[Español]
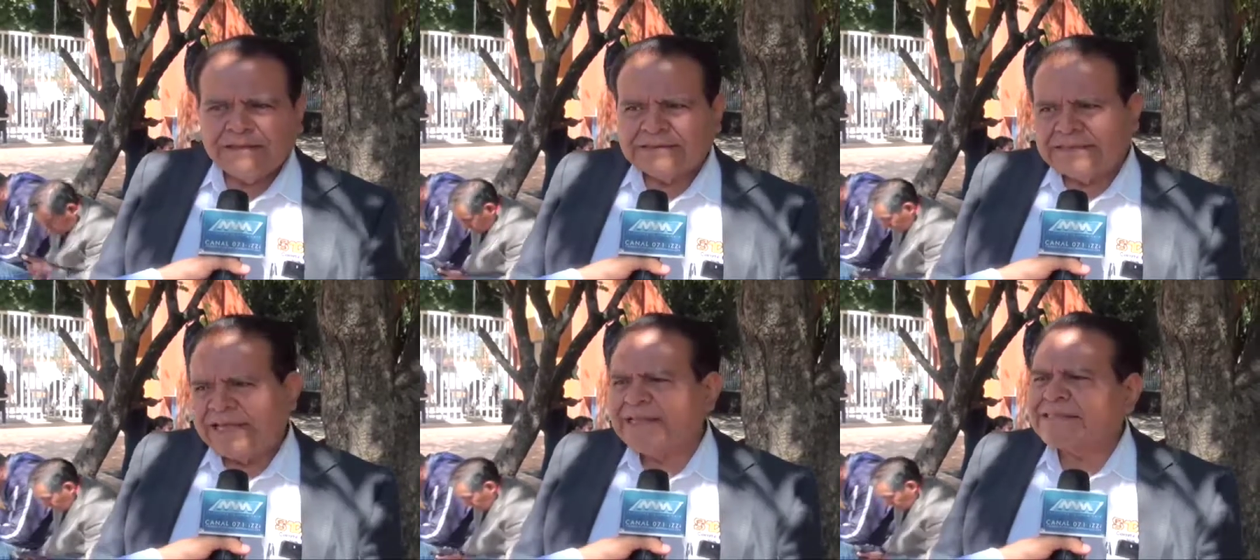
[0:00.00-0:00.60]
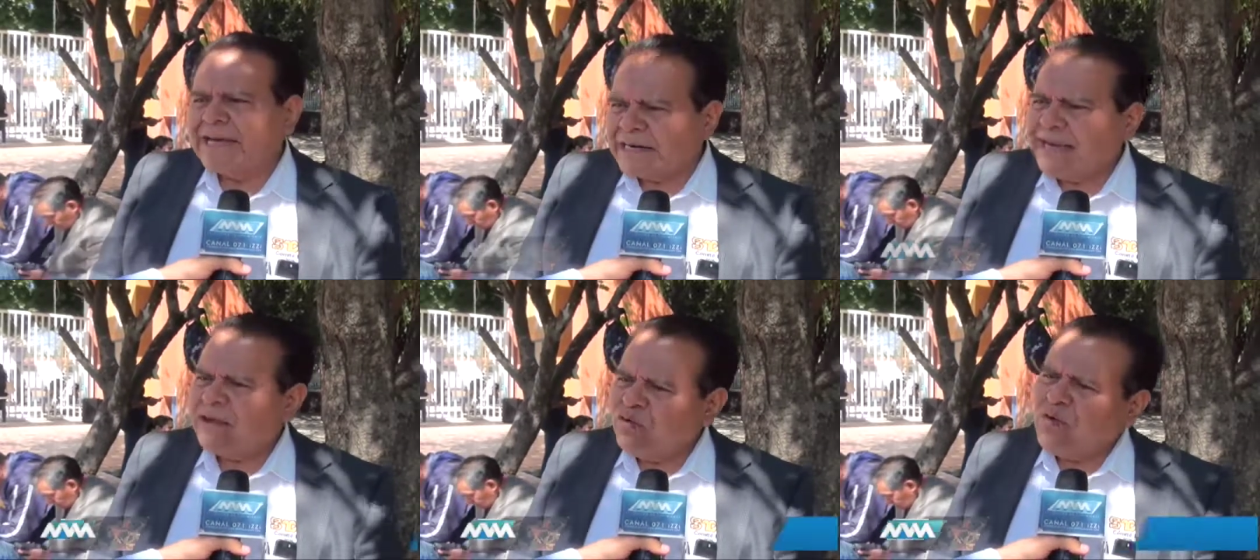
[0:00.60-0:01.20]
se ha
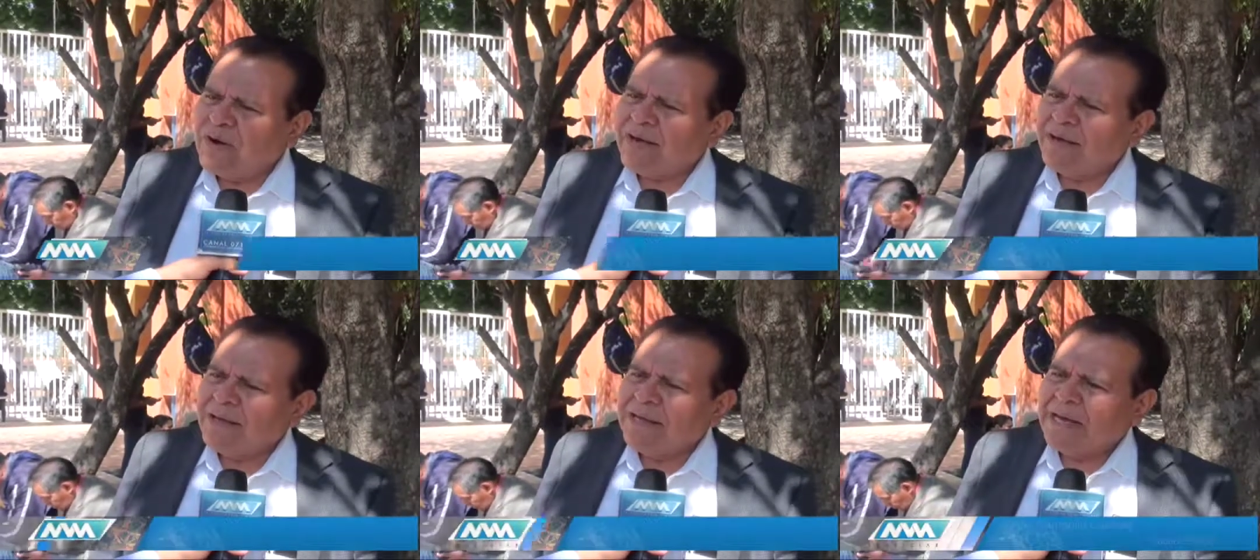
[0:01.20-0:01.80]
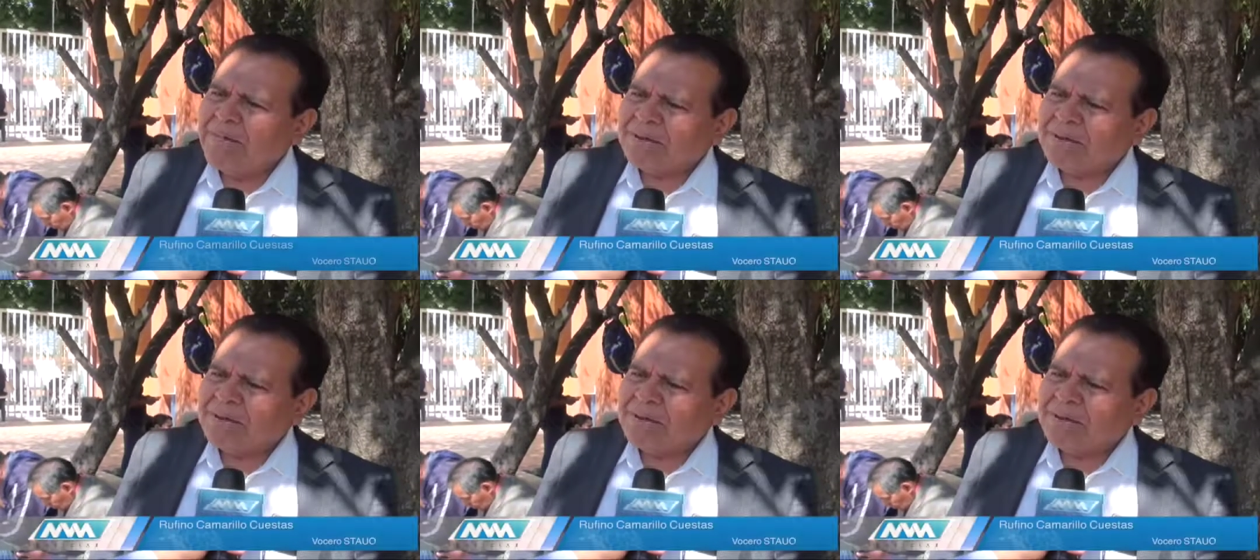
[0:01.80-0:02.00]
descargado a, a